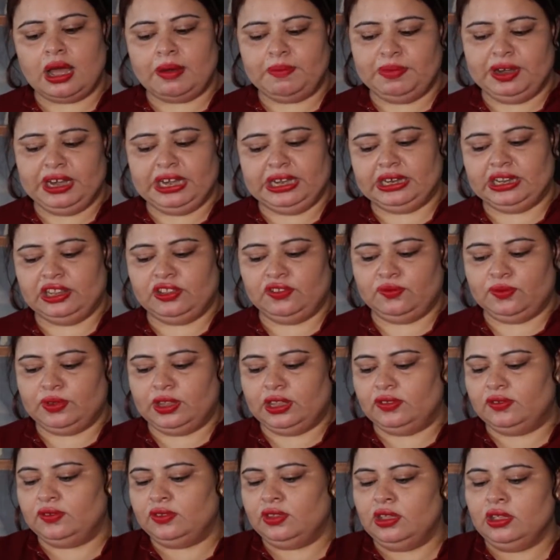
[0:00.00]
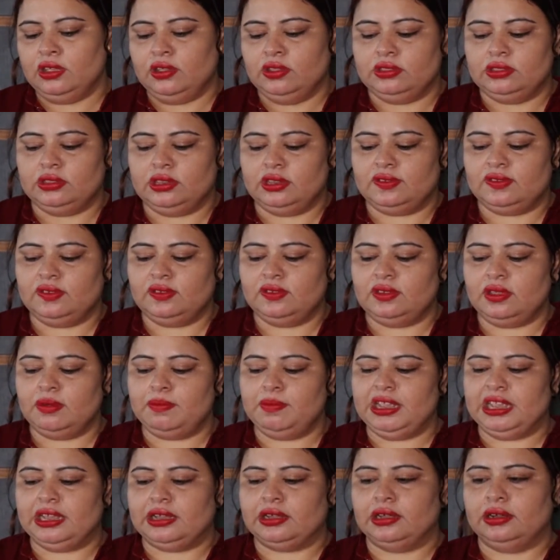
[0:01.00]
ऑपरेटर्स फर्स्ट दिस इज़ अ
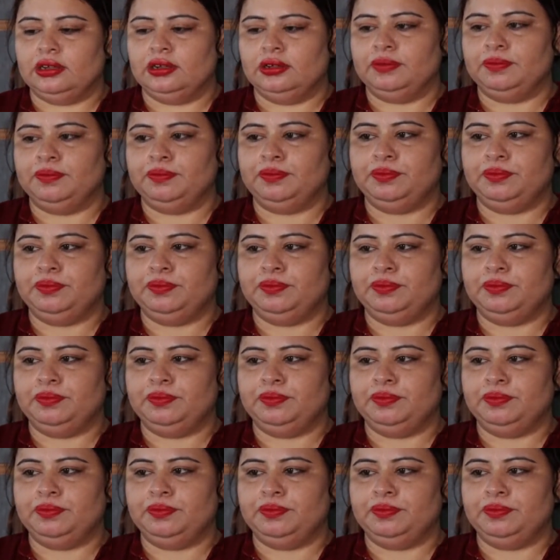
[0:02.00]
बीकर